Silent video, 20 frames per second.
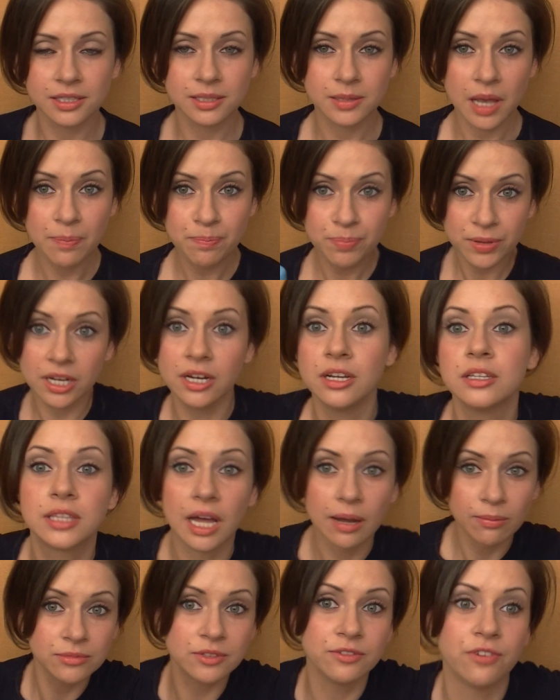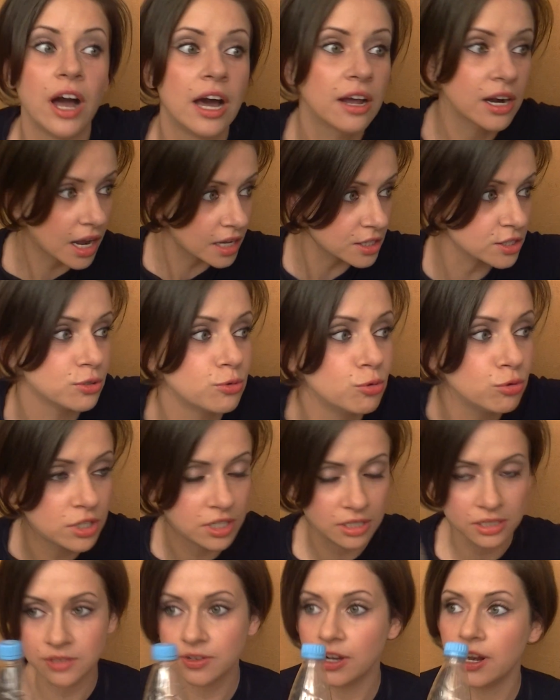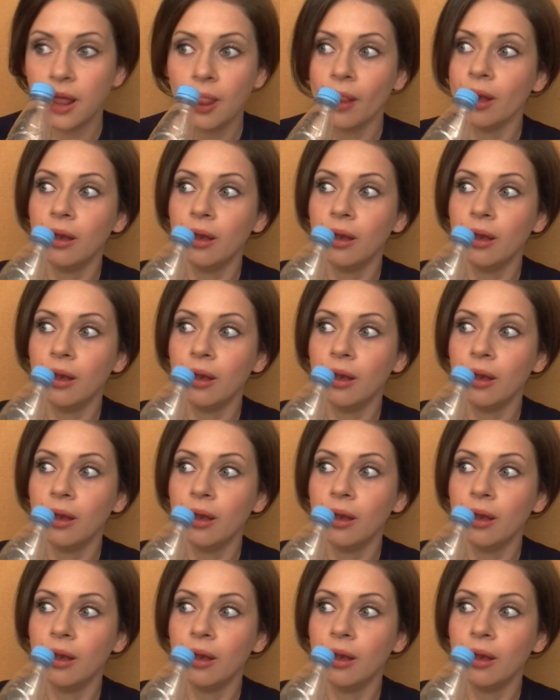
запили, там два раза руки развели,